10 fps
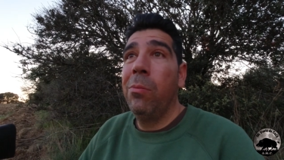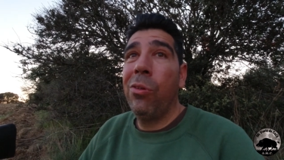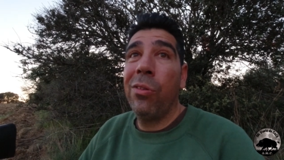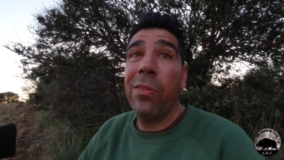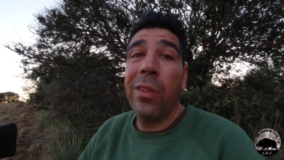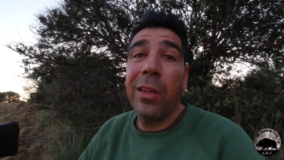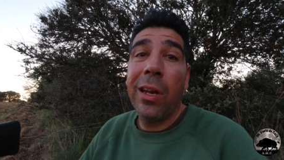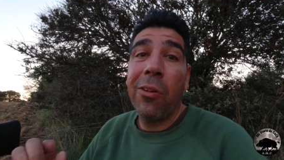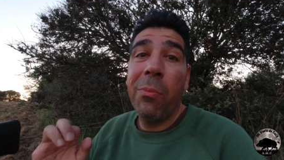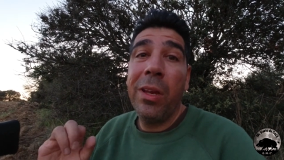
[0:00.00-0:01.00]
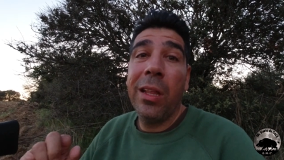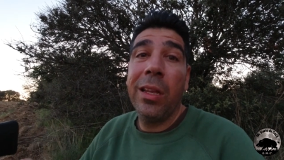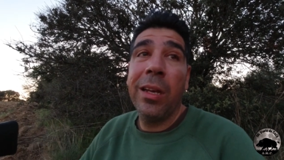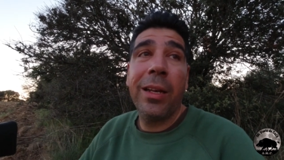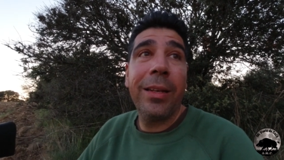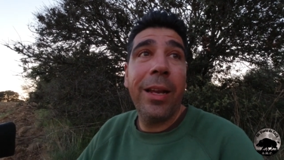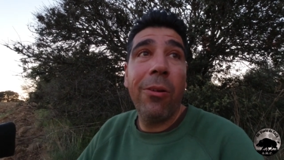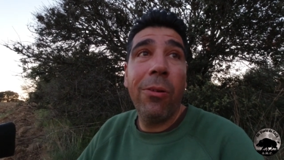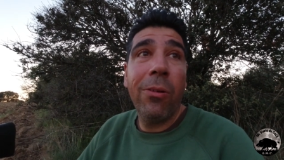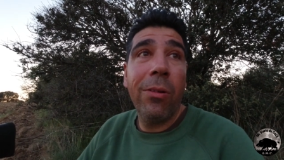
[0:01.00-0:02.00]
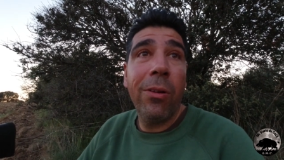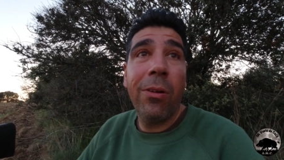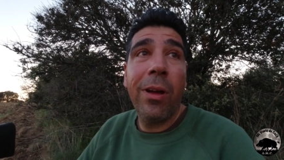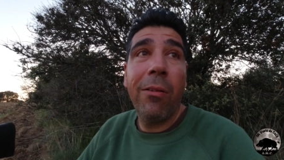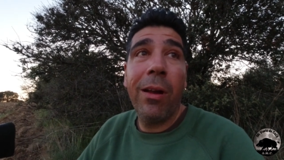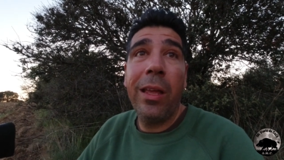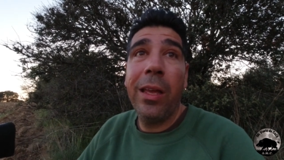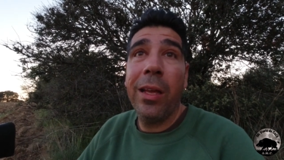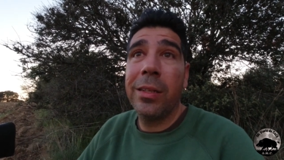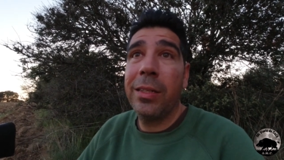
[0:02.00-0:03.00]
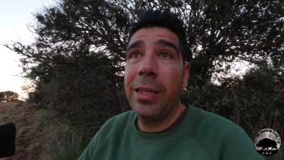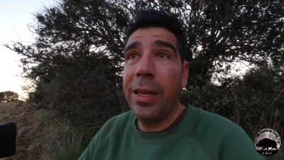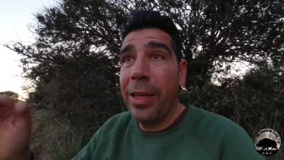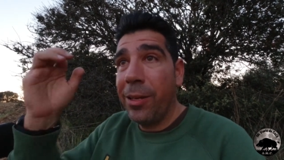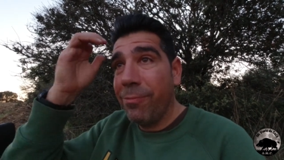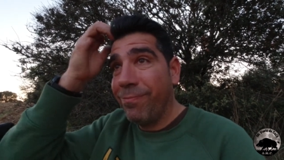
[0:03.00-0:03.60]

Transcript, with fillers: por donde, entre comillas, tienen que entrar los, jabalíes, así que...